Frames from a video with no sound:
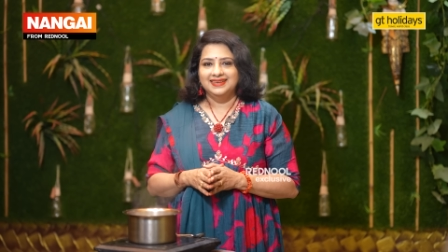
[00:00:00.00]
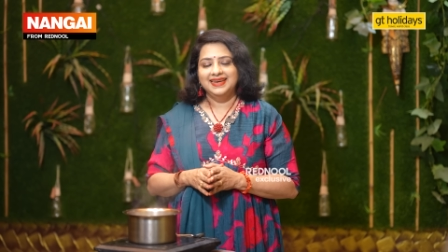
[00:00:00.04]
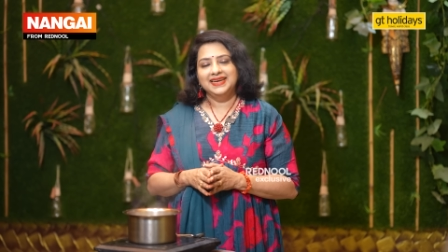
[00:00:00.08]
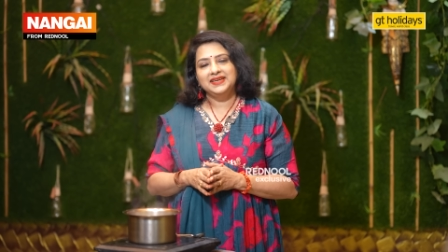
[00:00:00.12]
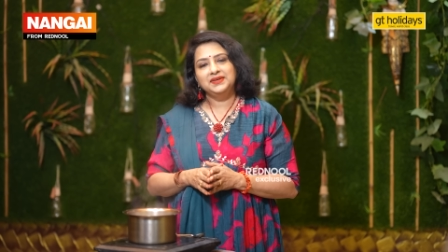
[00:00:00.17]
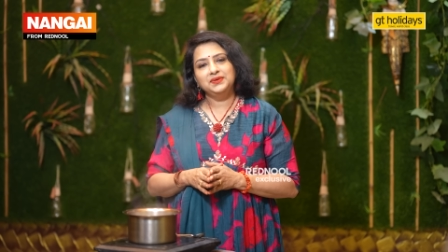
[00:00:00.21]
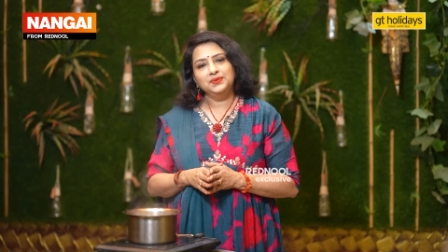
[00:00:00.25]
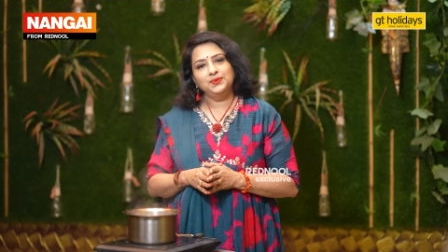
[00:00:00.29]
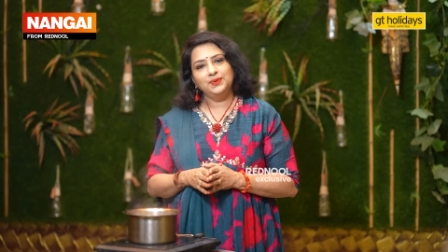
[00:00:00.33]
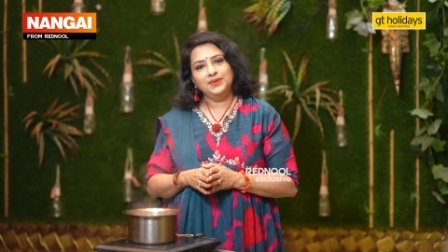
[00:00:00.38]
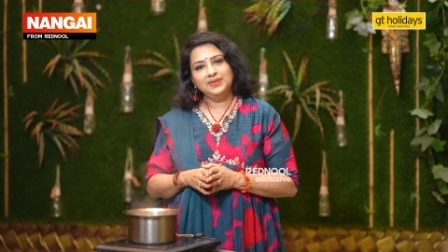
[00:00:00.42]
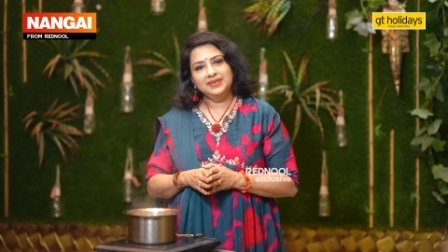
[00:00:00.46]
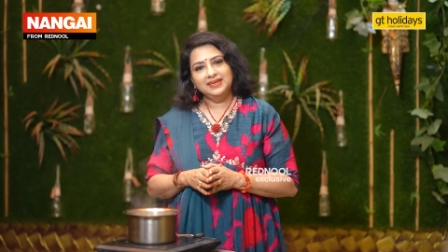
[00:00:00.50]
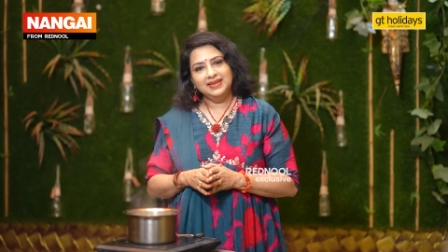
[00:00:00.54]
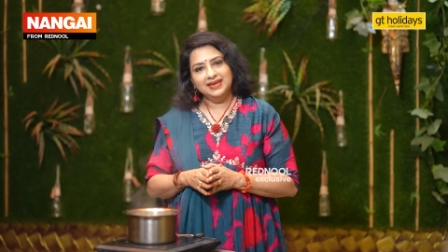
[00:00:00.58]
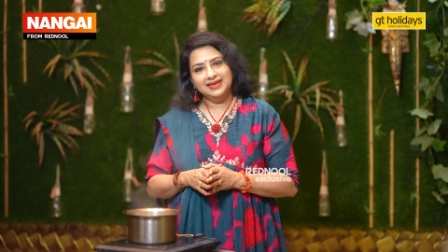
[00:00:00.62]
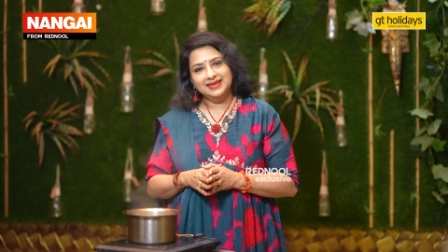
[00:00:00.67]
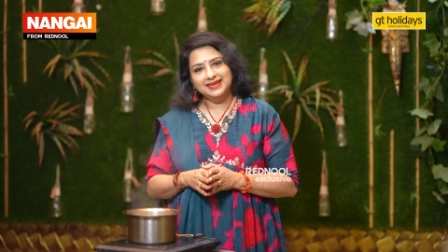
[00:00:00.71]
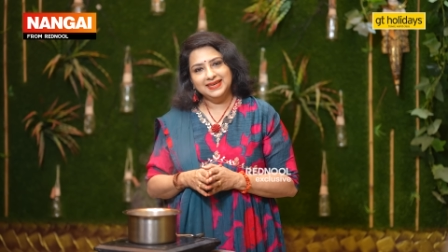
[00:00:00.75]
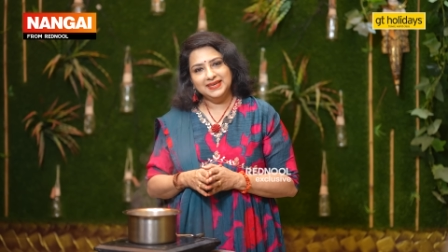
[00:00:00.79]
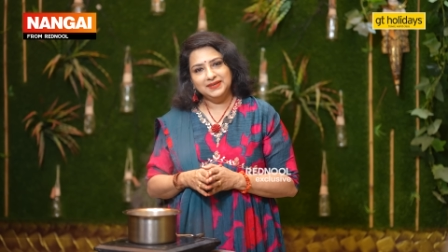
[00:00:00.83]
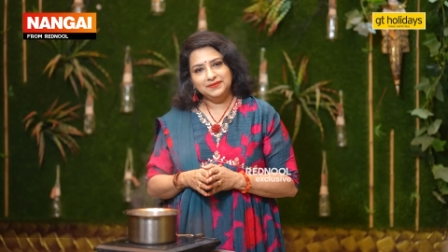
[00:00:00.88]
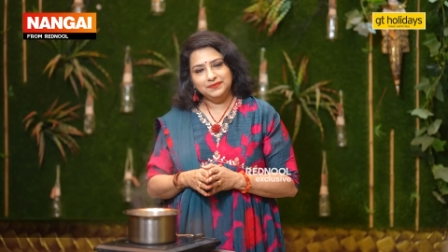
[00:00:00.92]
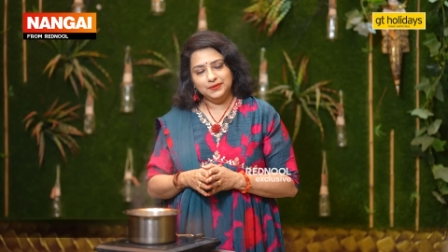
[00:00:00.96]
ரெட்நூல்
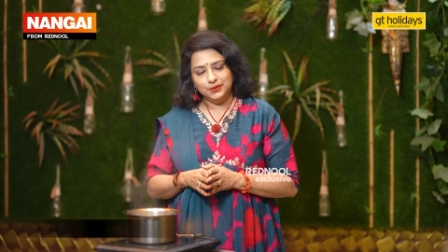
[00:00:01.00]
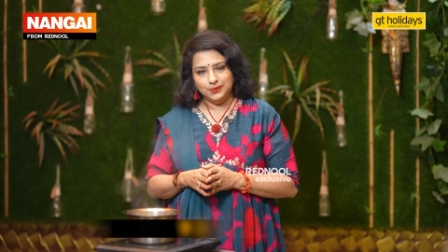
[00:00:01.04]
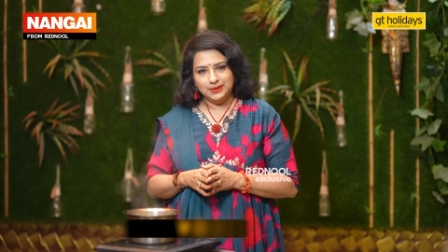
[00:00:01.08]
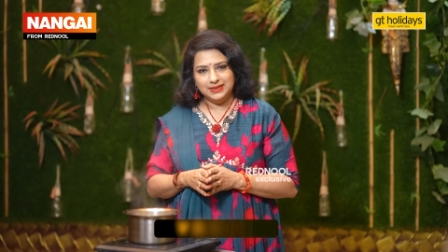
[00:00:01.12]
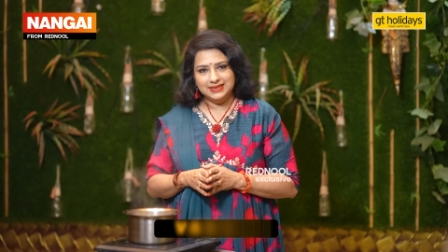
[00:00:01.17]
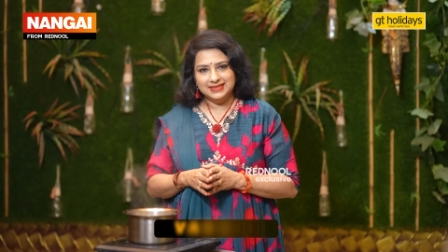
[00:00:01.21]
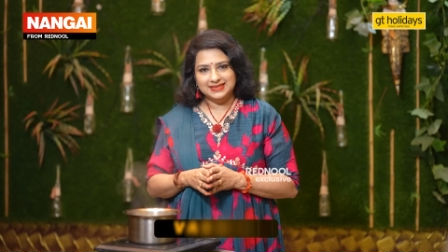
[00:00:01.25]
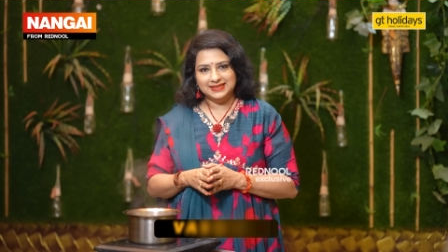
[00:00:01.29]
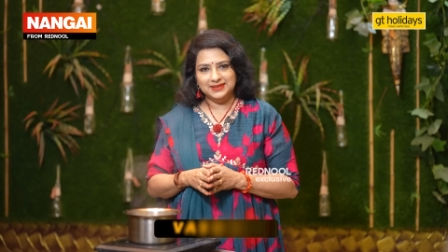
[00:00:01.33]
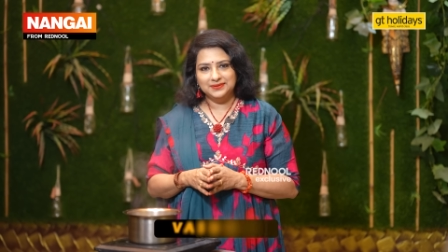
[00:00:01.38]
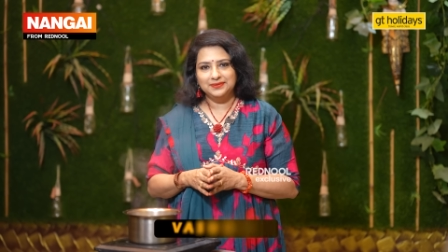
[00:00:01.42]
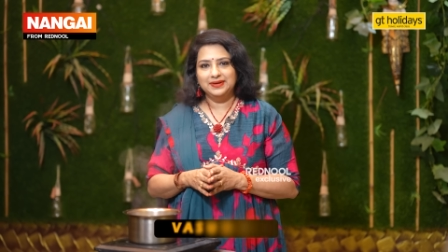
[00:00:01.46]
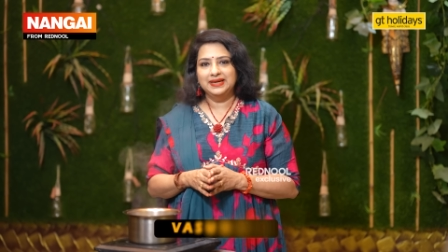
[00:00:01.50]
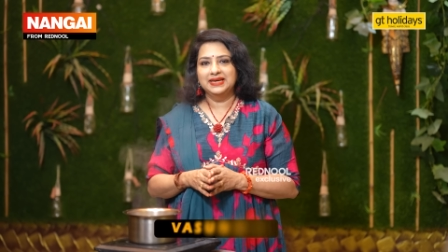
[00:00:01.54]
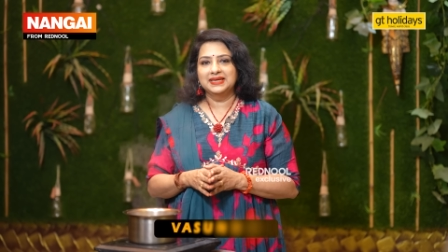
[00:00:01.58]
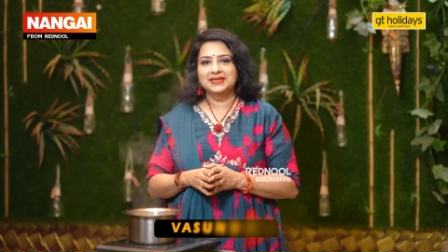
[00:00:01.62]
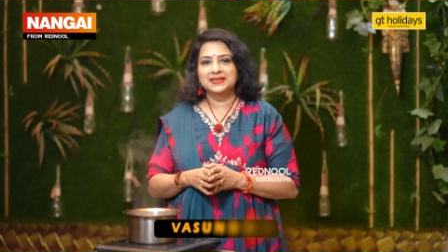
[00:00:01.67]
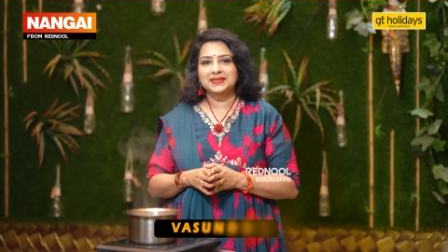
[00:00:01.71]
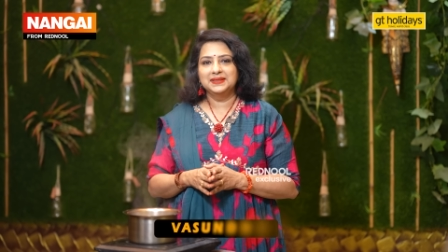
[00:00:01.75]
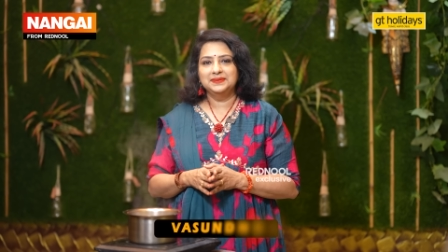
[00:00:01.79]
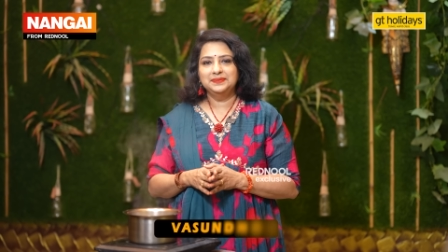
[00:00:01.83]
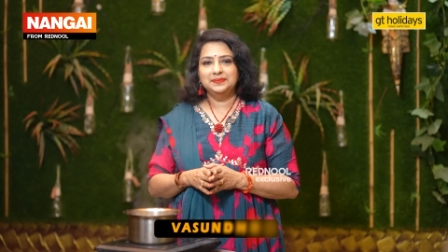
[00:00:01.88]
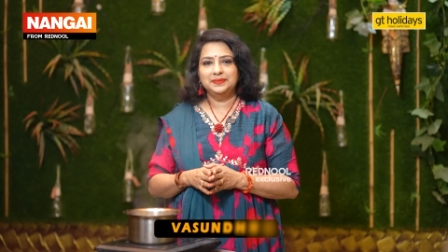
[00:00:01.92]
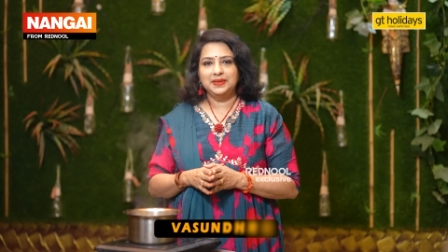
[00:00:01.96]
நங்கை வியூவர்ஸ்க்கு
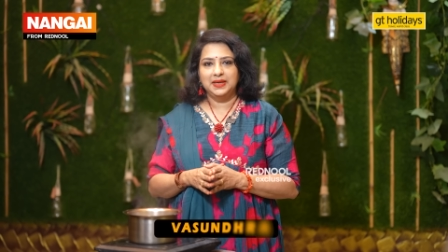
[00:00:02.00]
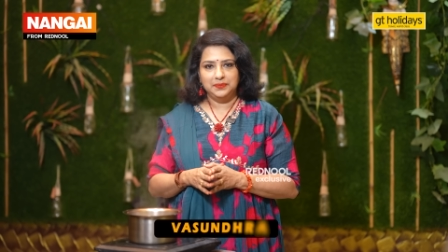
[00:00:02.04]
வணக்கம்